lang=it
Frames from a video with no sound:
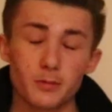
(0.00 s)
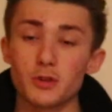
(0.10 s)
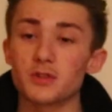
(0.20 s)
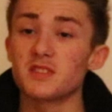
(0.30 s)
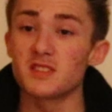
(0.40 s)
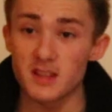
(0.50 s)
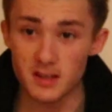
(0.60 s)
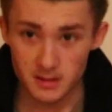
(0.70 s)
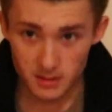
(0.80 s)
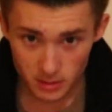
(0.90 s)
mio,
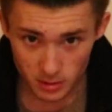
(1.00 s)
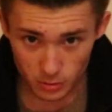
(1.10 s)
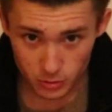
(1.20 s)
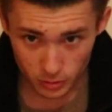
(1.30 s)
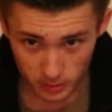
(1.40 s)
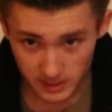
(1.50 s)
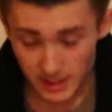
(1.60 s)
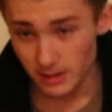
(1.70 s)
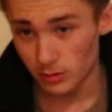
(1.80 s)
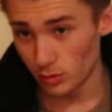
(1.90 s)
sì, io sono te,